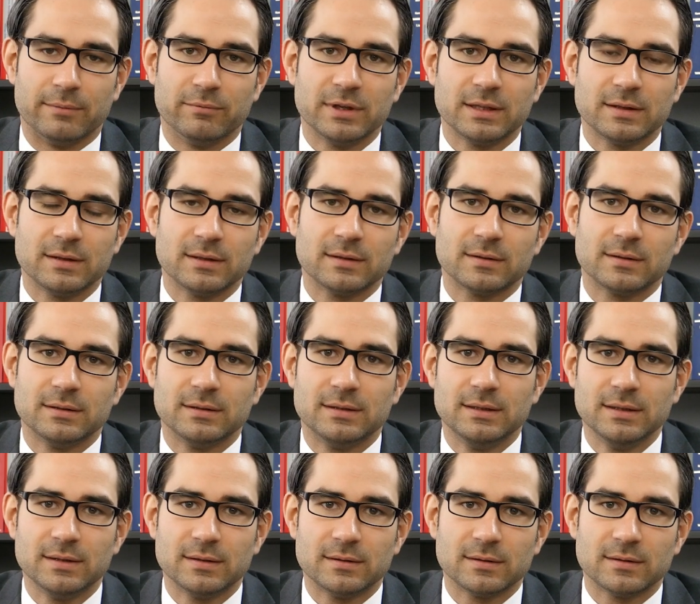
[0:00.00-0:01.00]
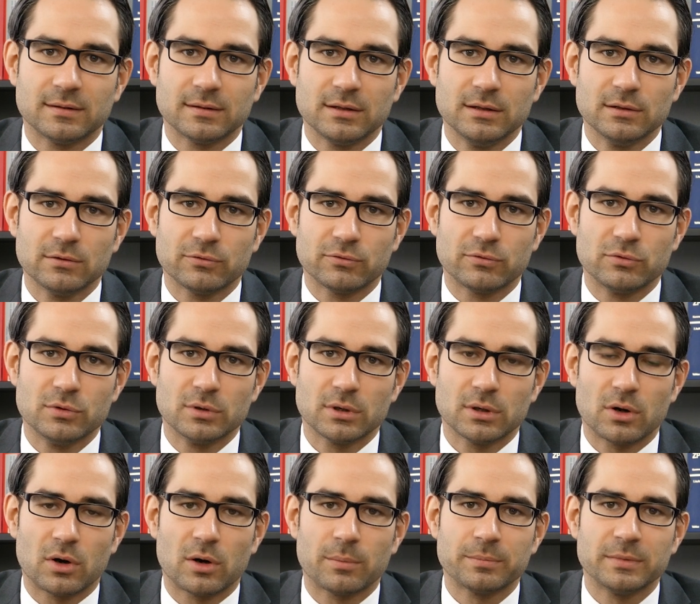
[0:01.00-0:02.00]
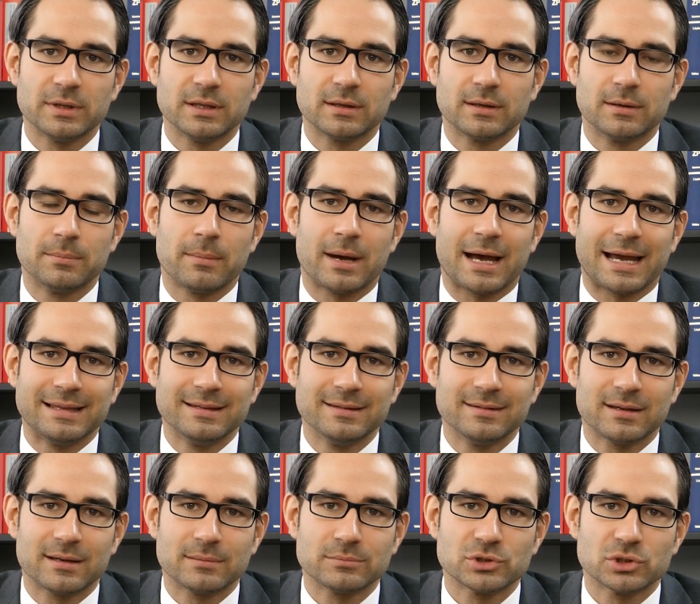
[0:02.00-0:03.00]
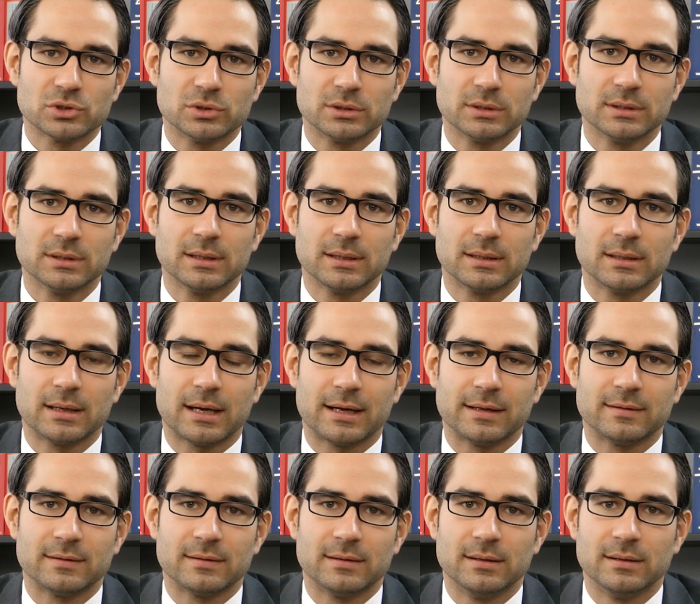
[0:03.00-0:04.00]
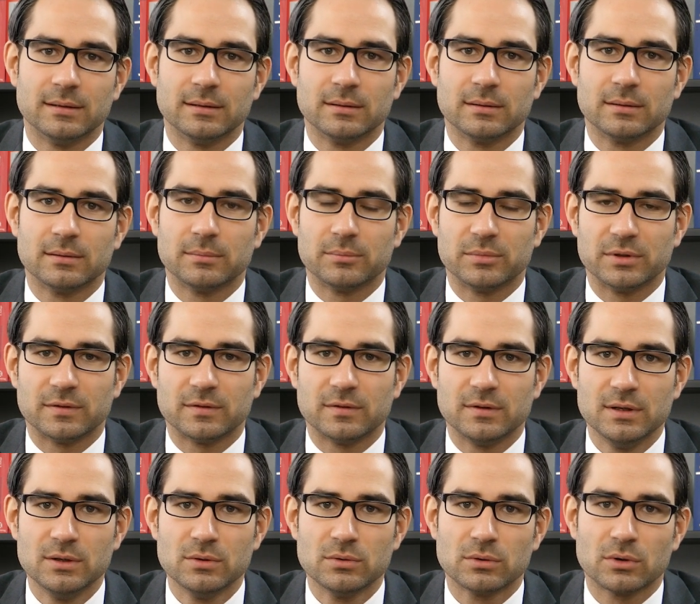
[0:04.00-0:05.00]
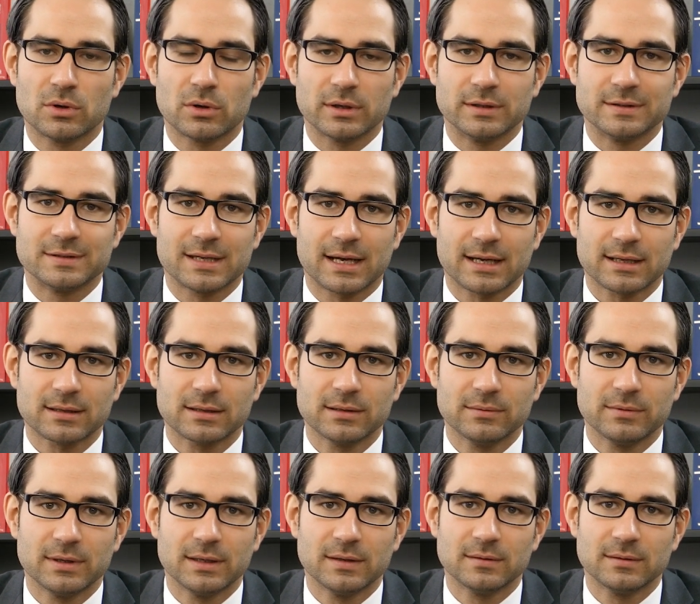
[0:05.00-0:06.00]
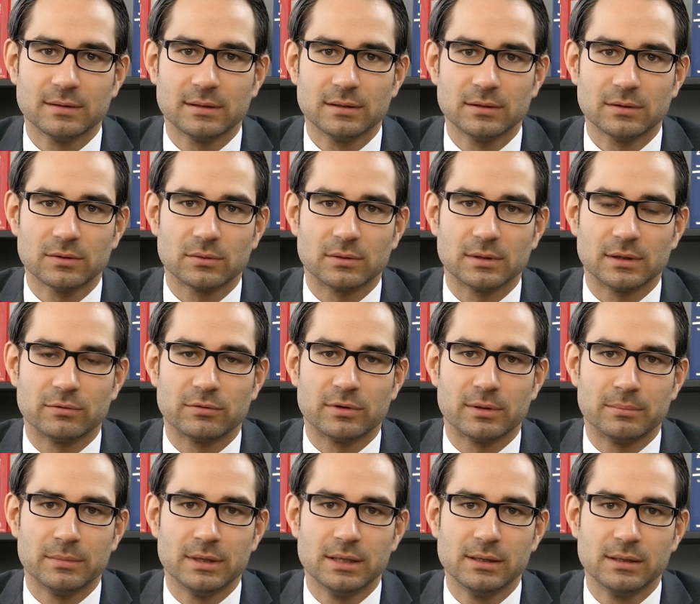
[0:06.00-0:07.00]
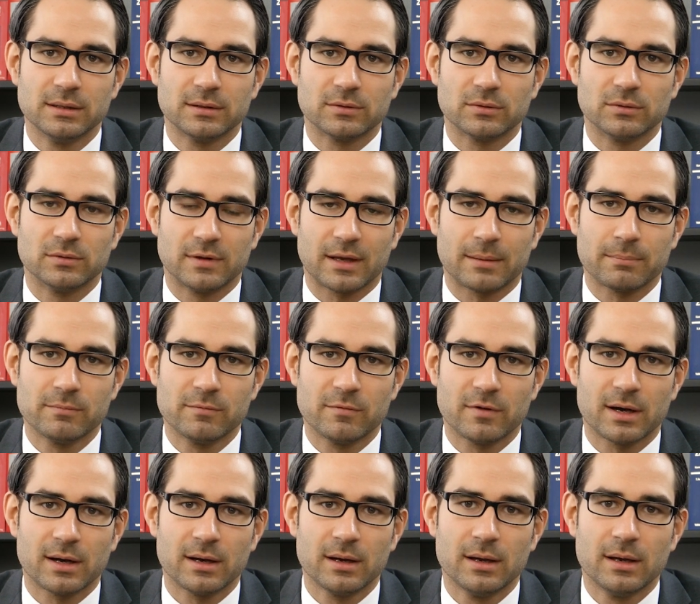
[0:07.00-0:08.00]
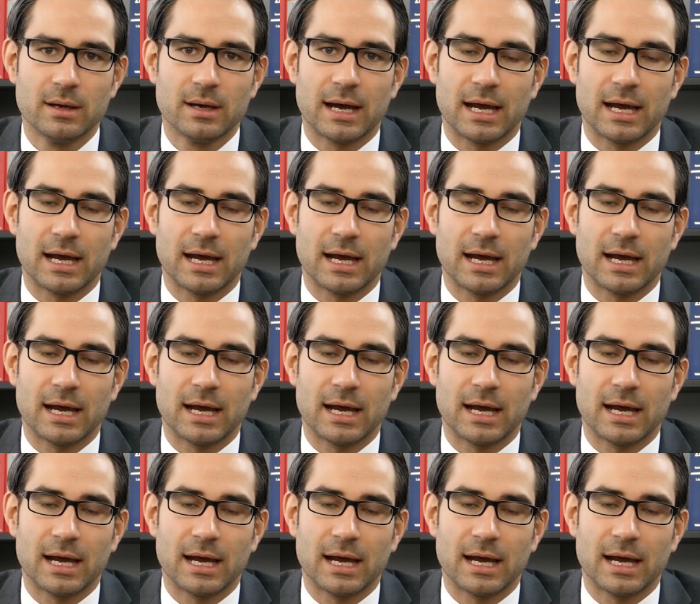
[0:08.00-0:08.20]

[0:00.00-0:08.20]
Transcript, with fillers: Ein wichtiges Indiz ist hierfür, ob nicht gemeinsam schon als die Beziehung noch intakt gewesen ist und die Familie zusammen war,